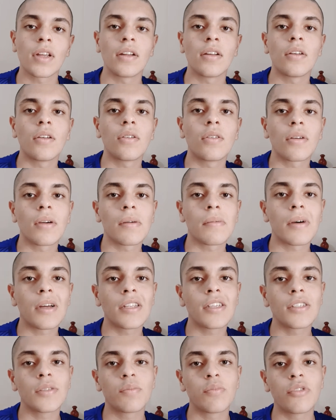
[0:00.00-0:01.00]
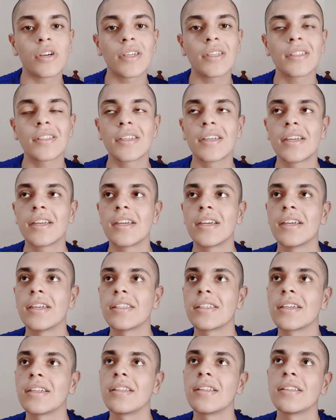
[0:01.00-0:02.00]
Lo que va después
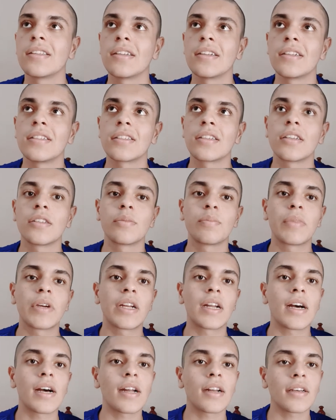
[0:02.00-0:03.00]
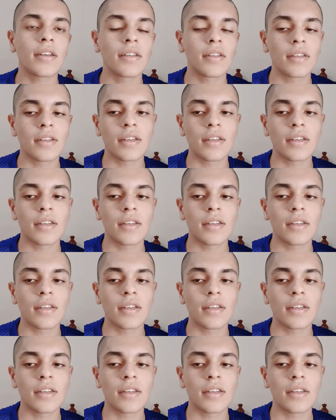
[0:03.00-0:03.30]
es que te tienes que esperar